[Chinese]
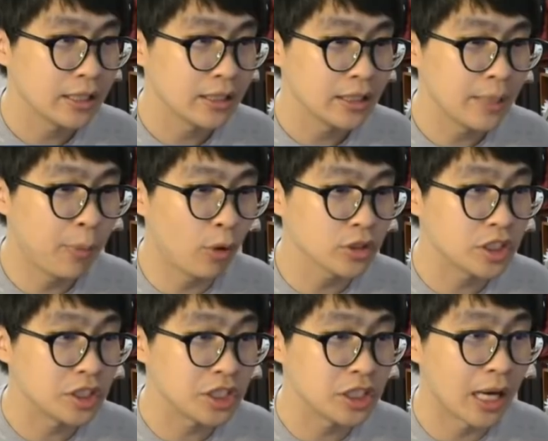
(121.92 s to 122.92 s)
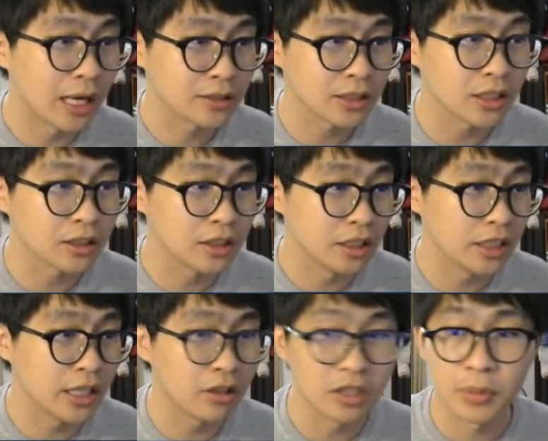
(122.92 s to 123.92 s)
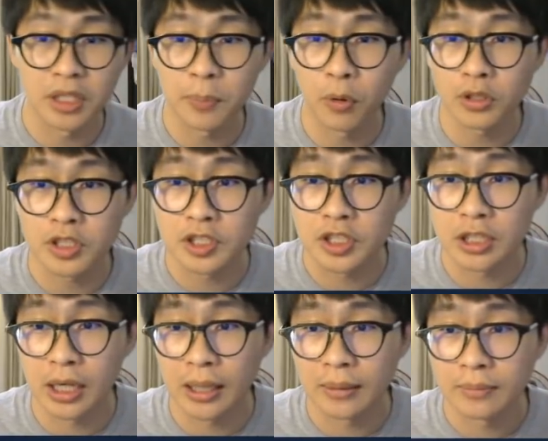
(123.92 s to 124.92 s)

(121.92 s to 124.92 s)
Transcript: 一波集气啦，这个一定要你们一波集气啦，